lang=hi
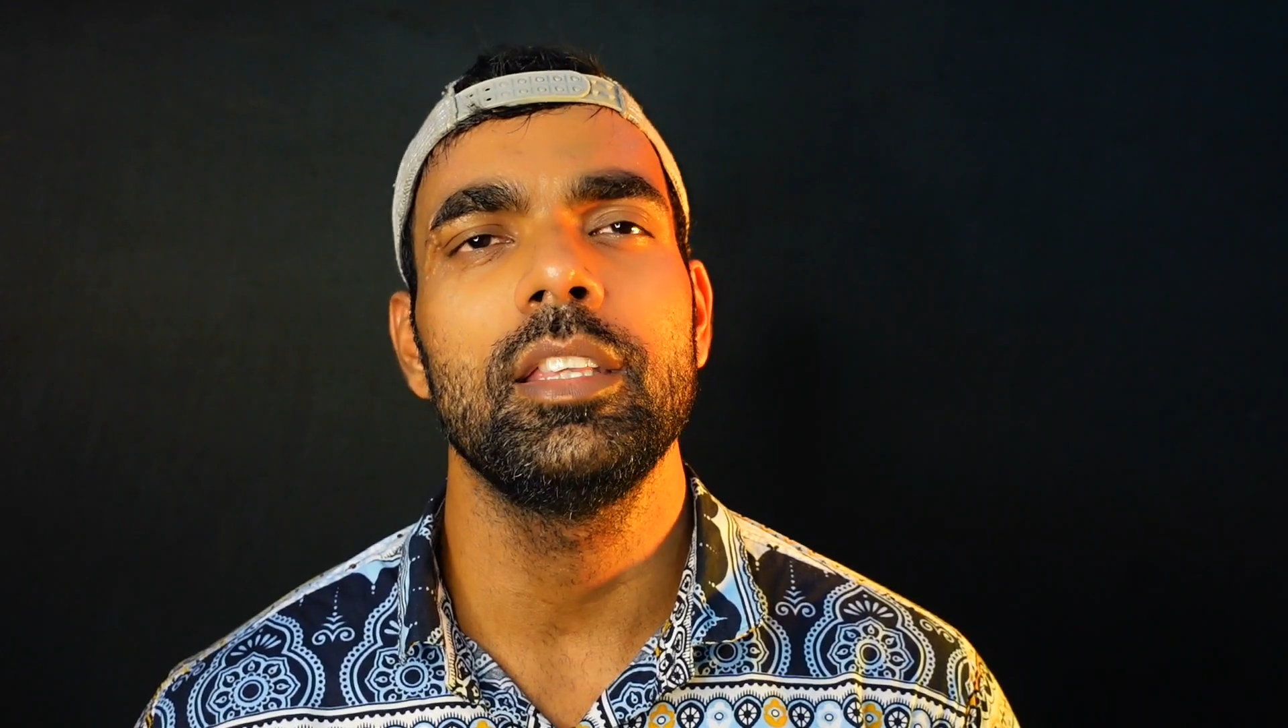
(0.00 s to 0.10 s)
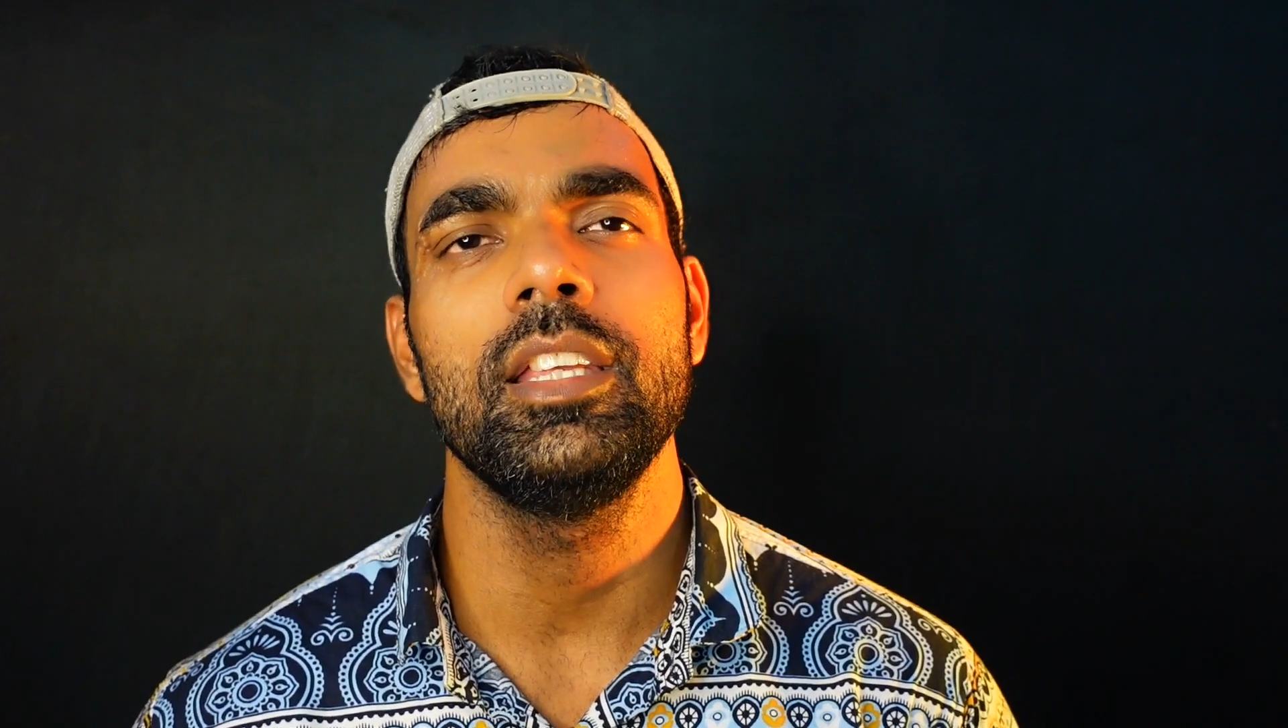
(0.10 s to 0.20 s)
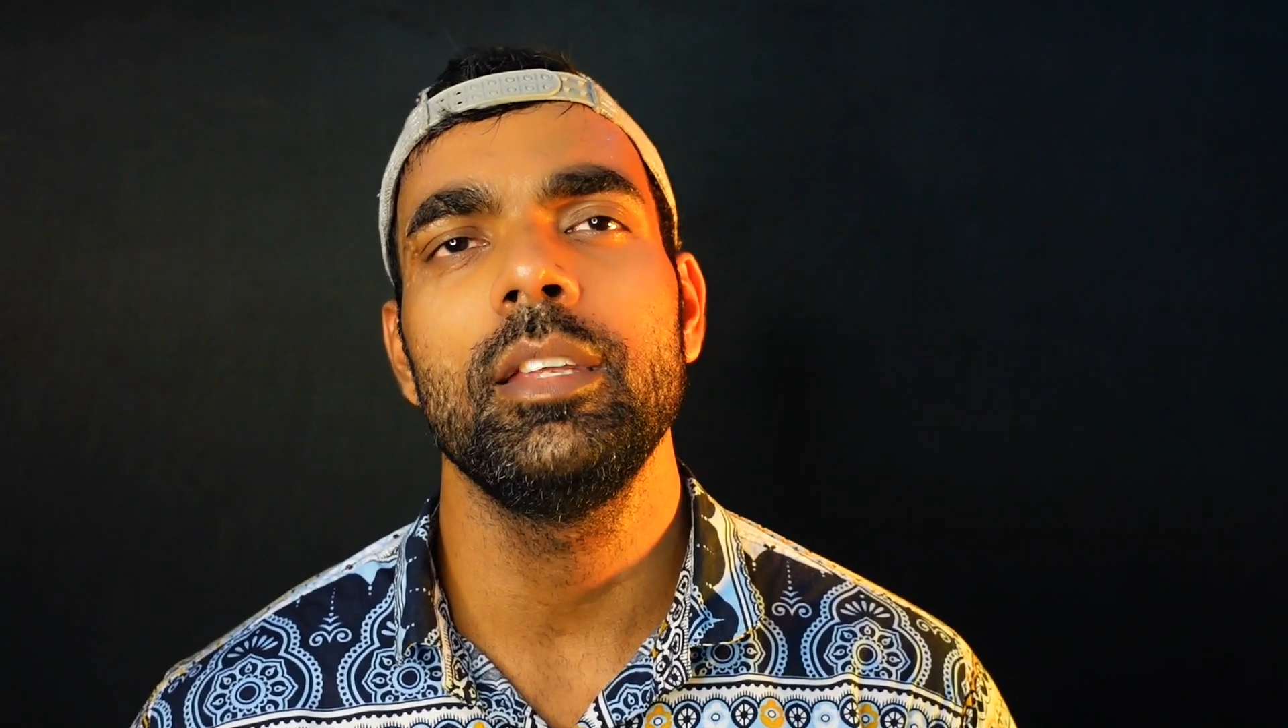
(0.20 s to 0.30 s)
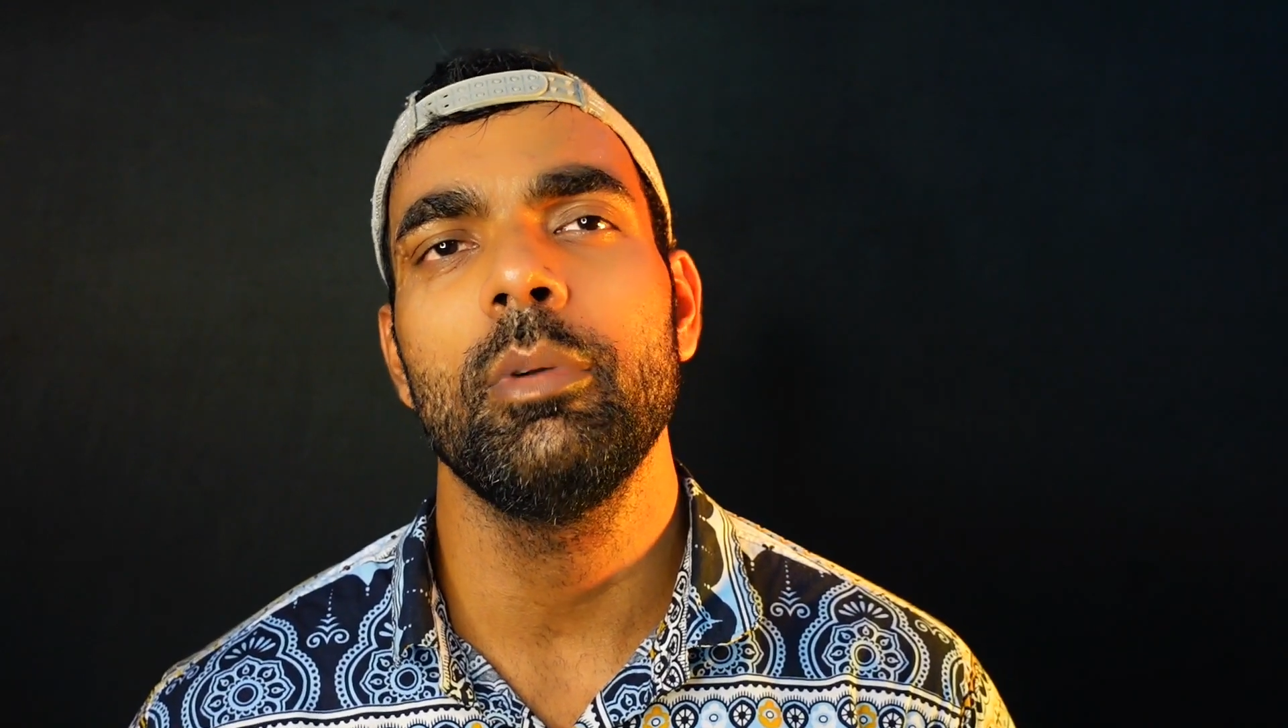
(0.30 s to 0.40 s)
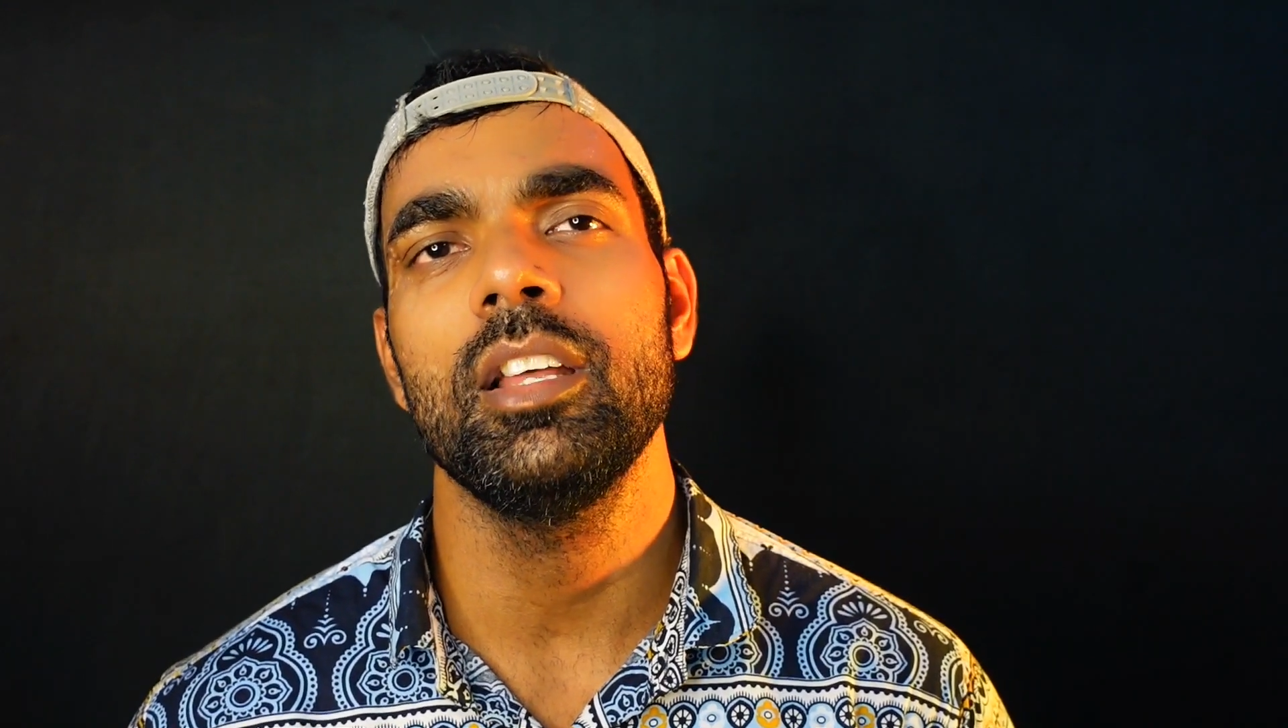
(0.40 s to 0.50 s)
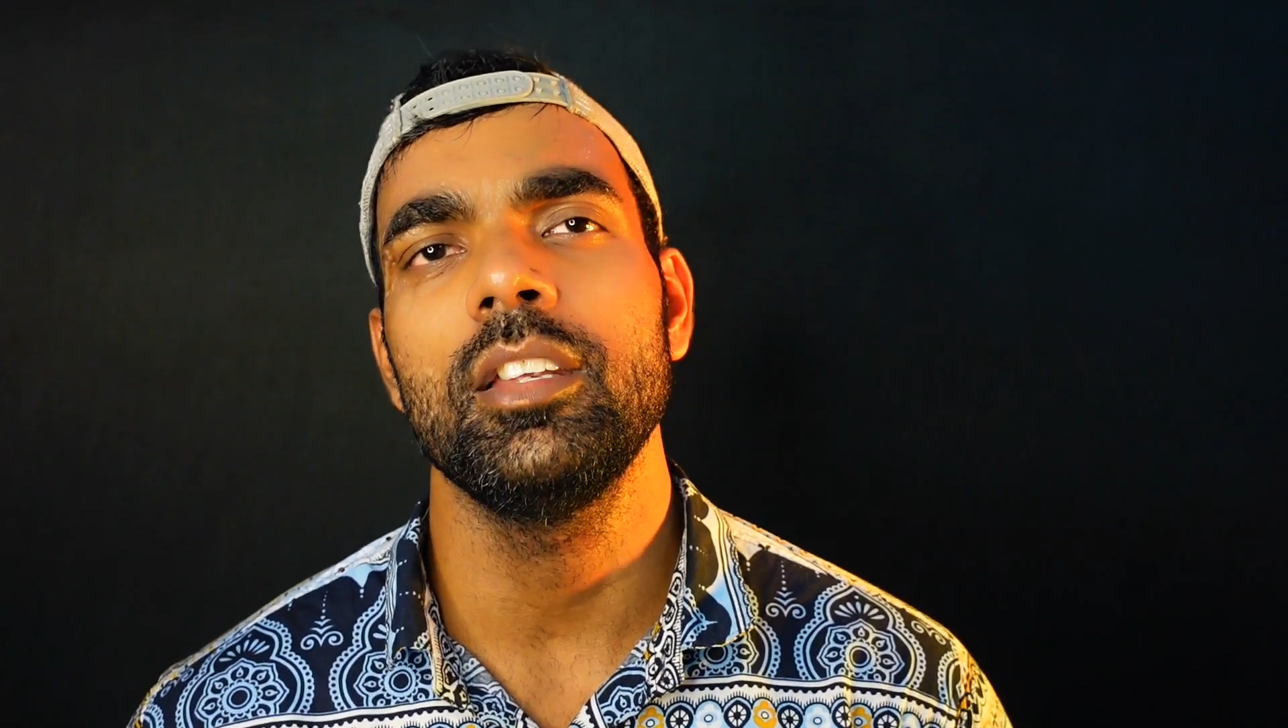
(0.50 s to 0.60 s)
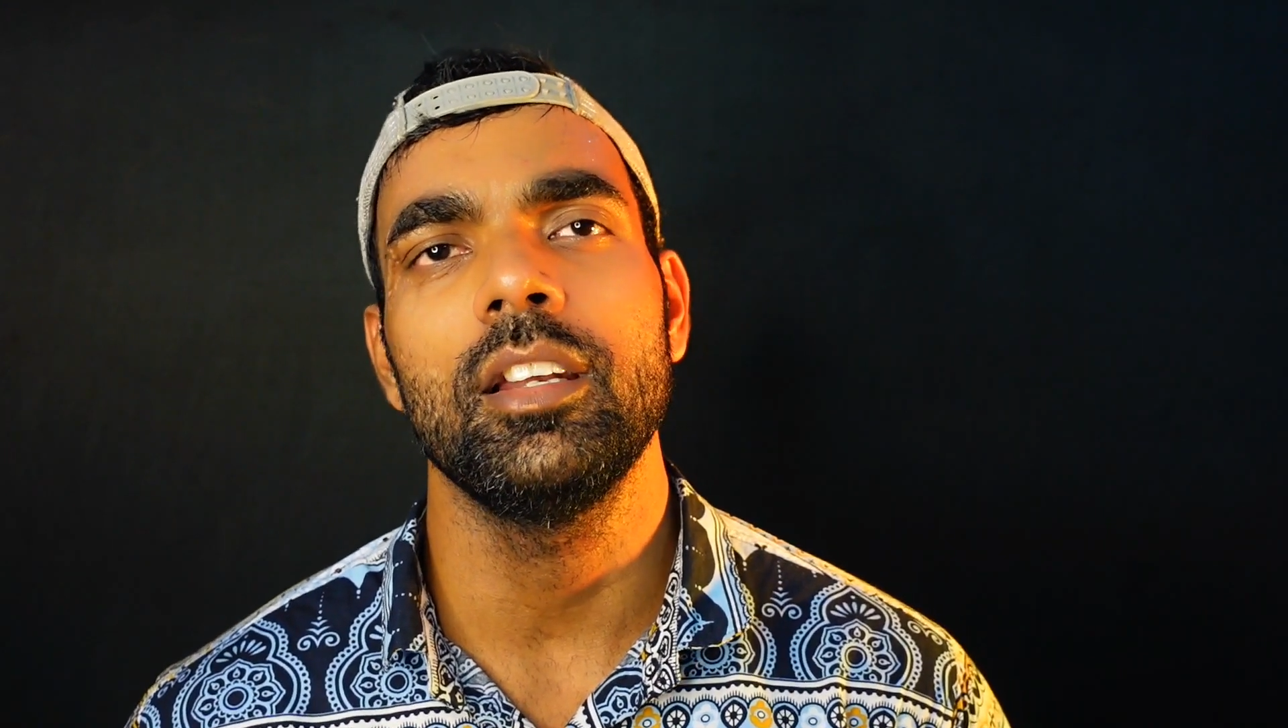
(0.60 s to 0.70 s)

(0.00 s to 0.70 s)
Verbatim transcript: दीन ईमान